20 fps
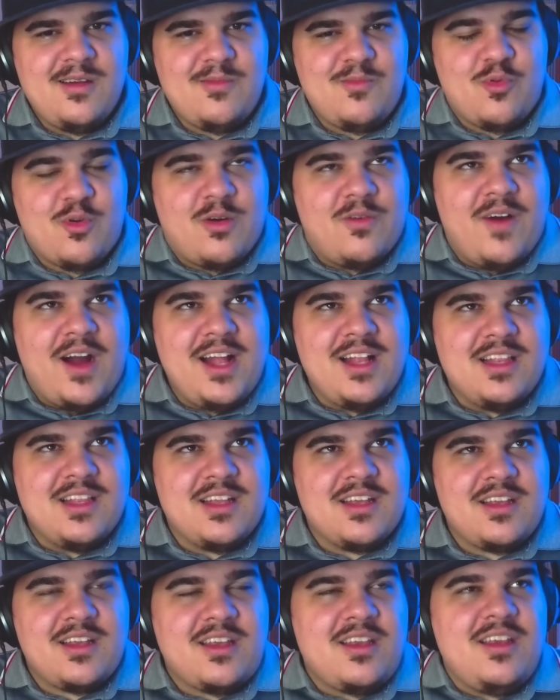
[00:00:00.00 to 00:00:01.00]
Буквально.
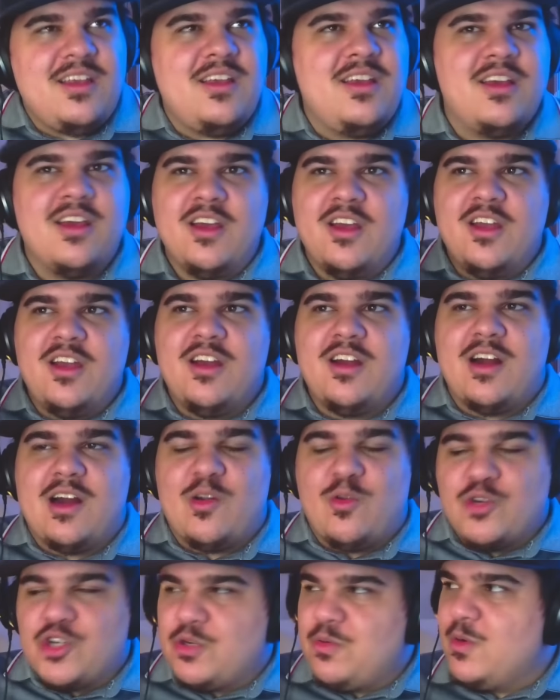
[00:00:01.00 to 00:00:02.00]
И
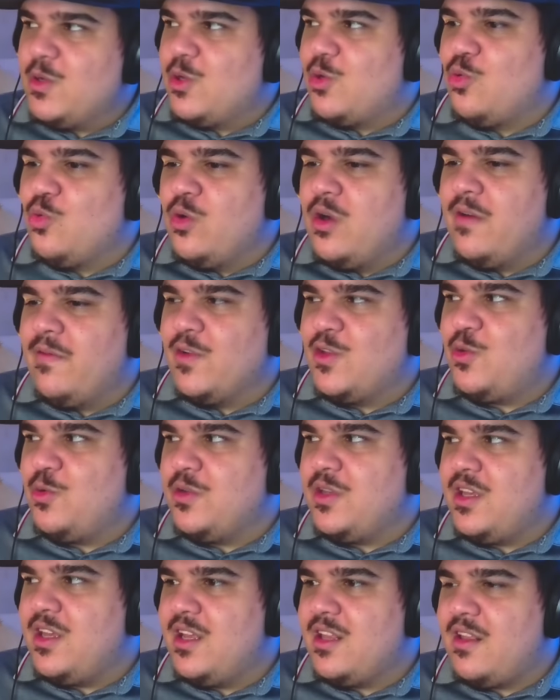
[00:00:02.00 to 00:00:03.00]
хорошего друга в
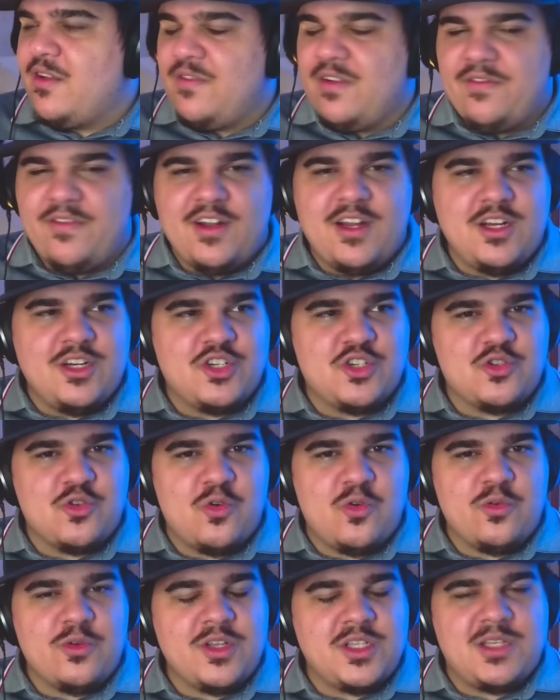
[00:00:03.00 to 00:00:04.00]
итоге это вывели из
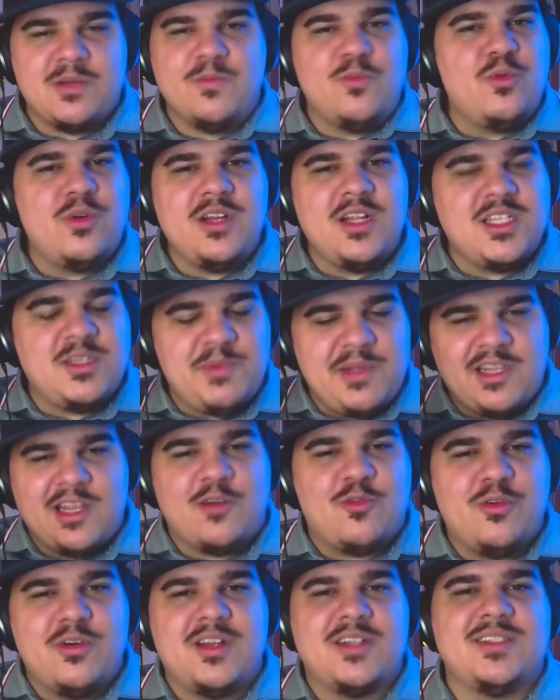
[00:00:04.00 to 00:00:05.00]
шоу. И тем более теперь
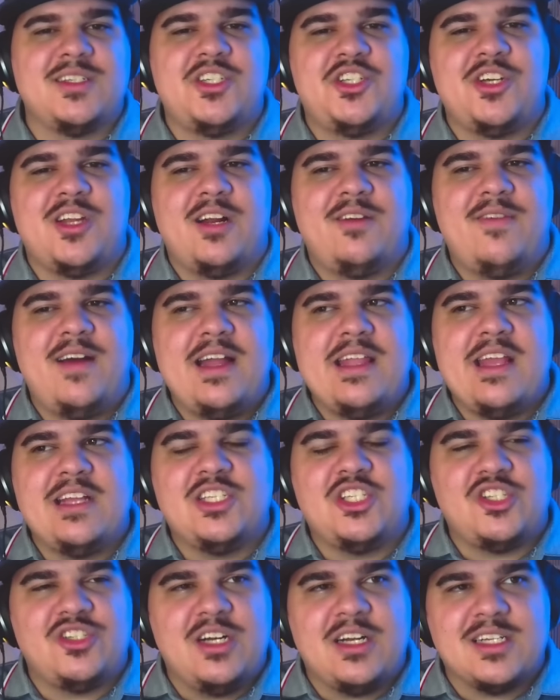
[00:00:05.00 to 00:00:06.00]
такое разочарование от
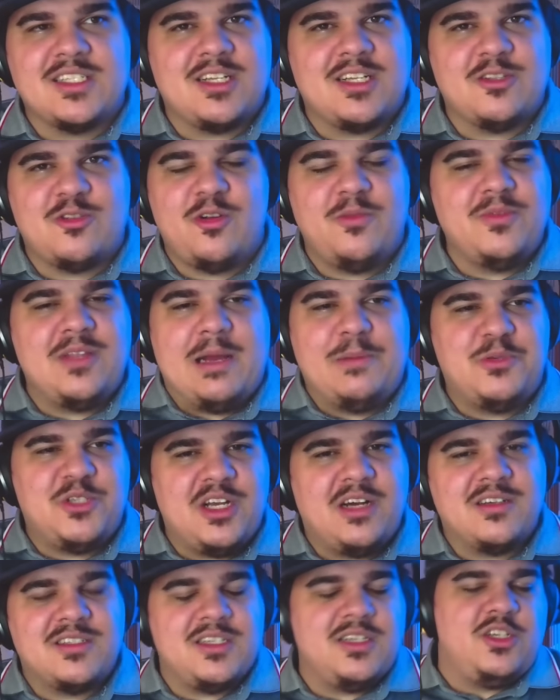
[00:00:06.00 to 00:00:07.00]
человека, с которым ты
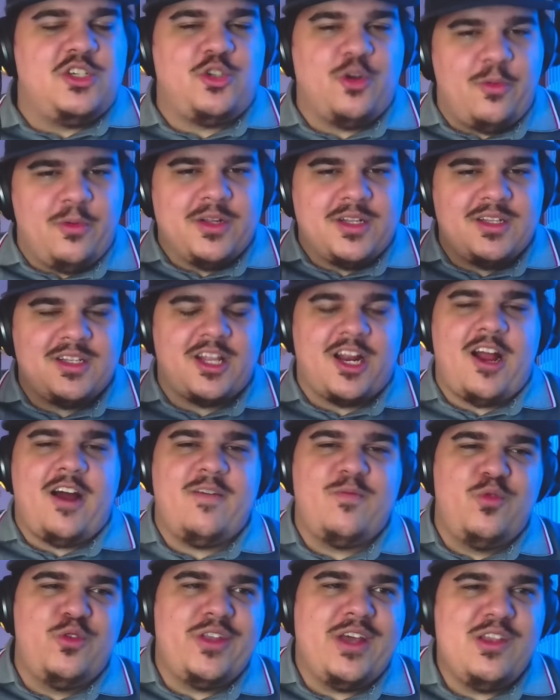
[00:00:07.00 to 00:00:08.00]
общался. Еще вот
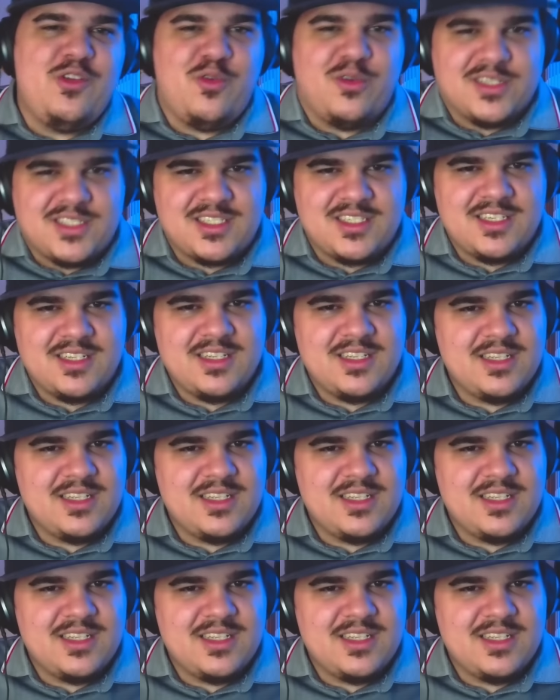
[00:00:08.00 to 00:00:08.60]
травму нанес.